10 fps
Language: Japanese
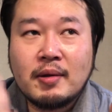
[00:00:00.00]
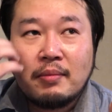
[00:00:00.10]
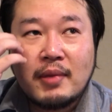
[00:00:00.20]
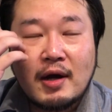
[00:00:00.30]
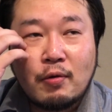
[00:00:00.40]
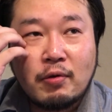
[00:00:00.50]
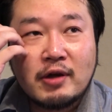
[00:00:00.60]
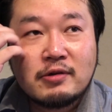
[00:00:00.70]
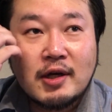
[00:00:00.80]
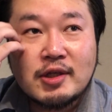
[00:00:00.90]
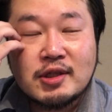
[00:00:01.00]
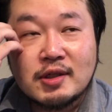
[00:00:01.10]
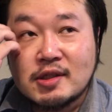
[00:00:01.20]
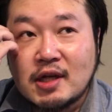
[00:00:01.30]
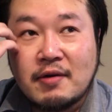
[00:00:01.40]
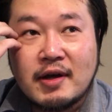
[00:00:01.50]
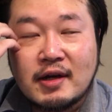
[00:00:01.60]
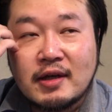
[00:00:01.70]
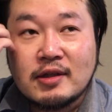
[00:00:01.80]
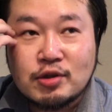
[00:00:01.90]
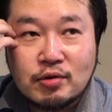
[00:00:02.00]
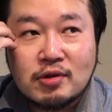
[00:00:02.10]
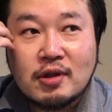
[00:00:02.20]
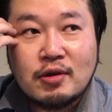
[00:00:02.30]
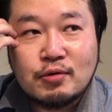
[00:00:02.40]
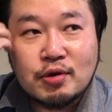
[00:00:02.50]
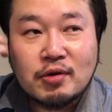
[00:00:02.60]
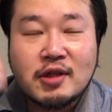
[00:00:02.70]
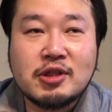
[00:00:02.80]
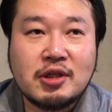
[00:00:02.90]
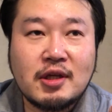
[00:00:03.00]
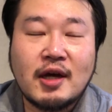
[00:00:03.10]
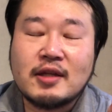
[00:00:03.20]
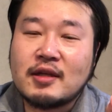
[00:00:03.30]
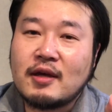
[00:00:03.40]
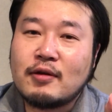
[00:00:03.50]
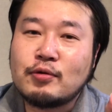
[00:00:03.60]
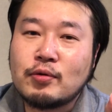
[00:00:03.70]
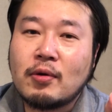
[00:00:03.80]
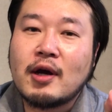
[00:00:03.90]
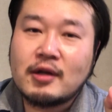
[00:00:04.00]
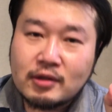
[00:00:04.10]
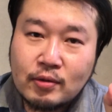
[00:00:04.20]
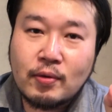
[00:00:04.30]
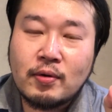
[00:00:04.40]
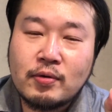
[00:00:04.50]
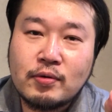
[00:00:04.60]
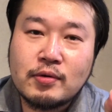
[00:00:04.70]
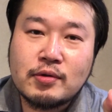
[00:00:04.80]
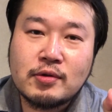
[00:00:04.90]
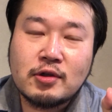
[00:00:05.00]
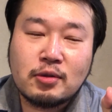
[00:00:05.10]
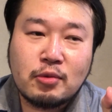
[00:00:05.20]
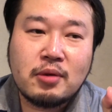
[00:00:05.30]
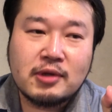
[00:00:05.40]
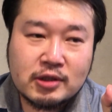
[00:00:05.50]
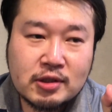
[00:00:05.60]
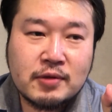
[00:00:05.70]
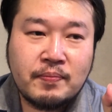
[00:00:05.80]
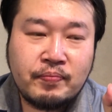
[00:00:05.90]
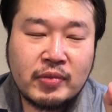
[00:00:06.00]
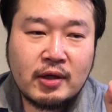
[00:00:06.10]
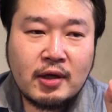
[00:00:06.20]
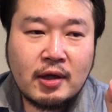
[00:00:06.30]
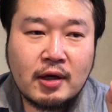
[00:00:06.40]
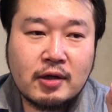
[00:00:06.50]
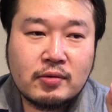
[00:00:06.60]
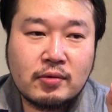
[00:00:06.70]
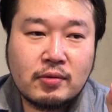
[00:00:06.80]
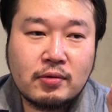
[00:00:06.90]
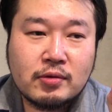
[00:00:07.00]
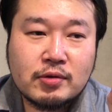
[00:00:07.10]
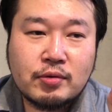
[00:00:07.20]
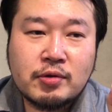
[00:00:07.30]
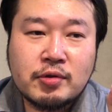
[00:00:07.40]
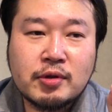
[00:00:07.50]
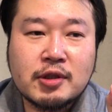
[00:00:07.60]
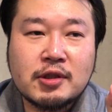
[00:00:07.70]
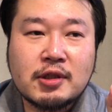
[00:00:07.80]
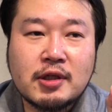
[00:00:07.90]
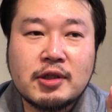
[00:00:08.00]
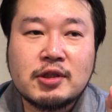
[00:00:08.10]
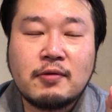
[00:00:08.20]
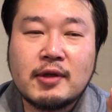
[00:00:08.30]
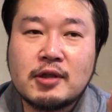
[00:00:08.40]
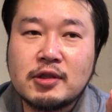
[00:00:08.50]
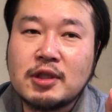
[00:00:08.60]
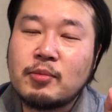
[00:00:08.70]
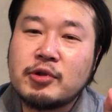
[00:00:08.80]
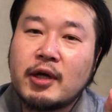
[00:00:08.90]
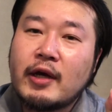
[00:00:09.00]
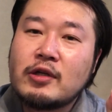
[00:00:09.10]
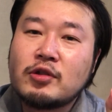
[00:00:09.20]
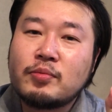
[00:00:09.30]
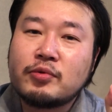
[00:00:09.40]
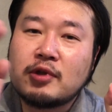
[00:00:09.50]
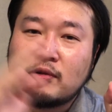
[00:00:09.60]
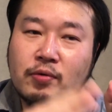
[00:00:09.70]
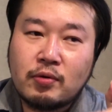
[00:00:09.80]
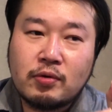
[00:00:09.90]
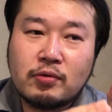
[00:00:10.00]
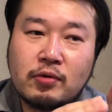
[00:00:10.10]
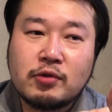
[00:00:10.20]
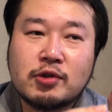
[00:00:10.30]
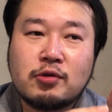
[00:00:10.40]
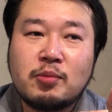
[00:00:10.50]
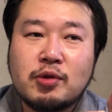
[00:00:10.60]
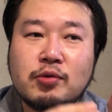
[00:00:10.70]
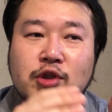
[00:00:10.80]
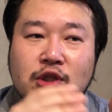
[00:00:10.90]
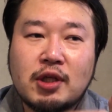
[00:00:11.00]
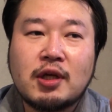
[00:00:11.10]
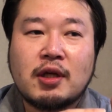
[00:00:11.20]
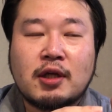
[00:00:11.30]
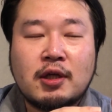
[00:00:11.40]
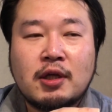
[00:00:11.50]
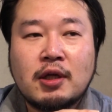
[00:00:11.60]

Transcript: まあこれぐらいしか使わないでしょっていう人たちに与えるようかなというふうに思います。あのそういう人たちに対して渡しても大丈夫なところの強みとして